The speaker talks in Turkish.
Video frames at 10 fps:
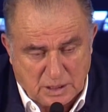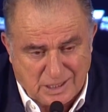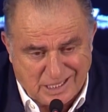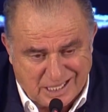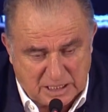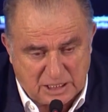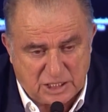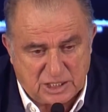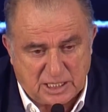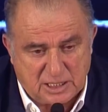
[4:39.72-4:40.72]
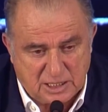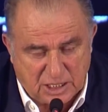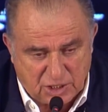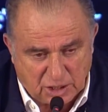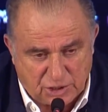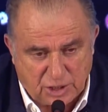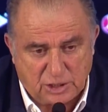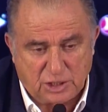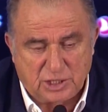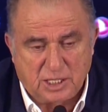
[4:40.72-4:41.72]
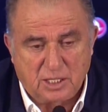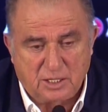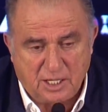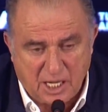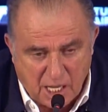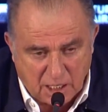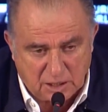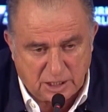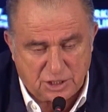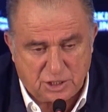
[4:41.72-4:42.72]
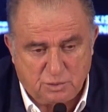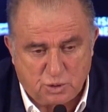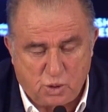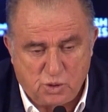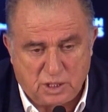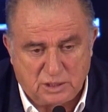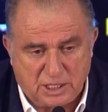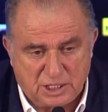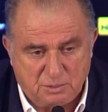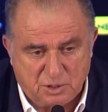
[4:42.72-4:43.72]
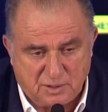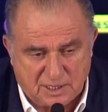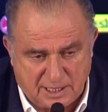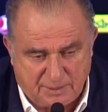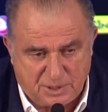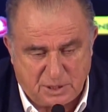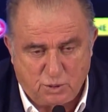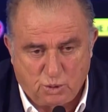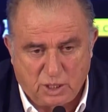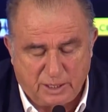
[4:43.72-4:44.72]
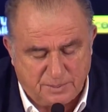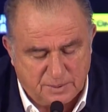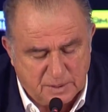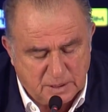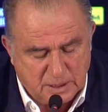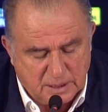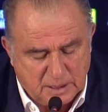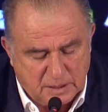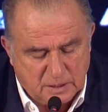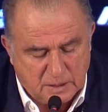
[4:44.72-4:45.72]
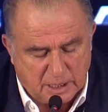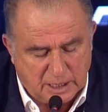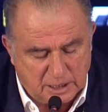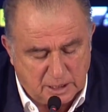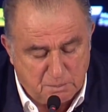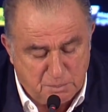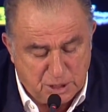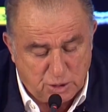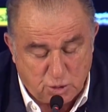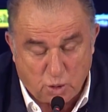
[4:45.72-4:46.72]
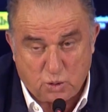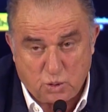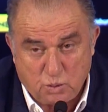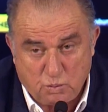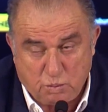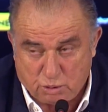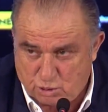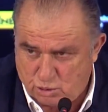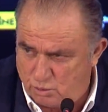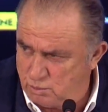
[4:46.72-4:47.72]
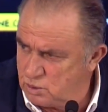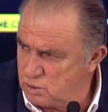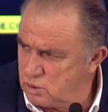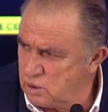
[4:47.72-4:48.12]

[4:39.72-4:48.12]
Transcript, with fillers: ne dediysek, ne çalışıldıysa, ne anlayışımız, oyun anlayışımız varsa hepsini uygulayıp kalede de birçok pozisyon bulduk.